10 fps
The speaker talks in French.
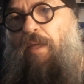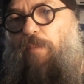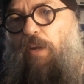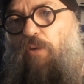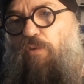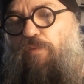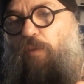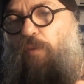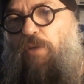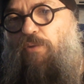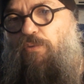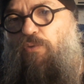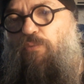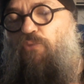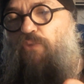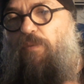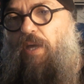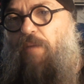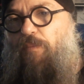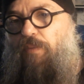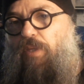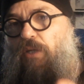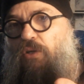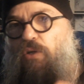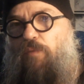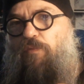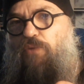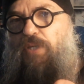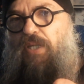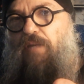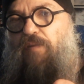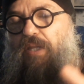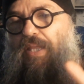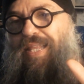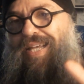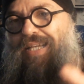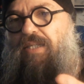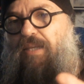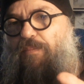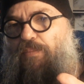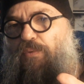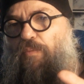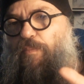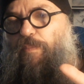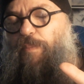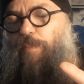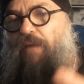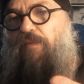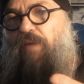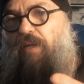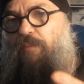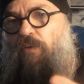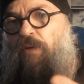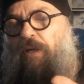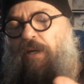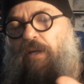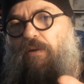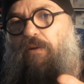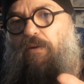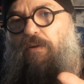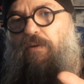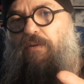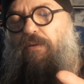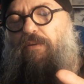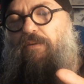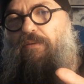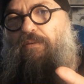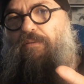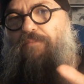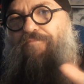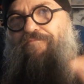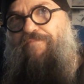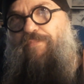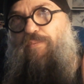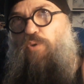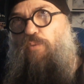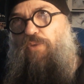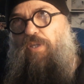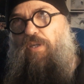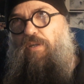par le format YouTube lui-même qui comme vous le savez n'accepte pas vraiment euh, comment dire,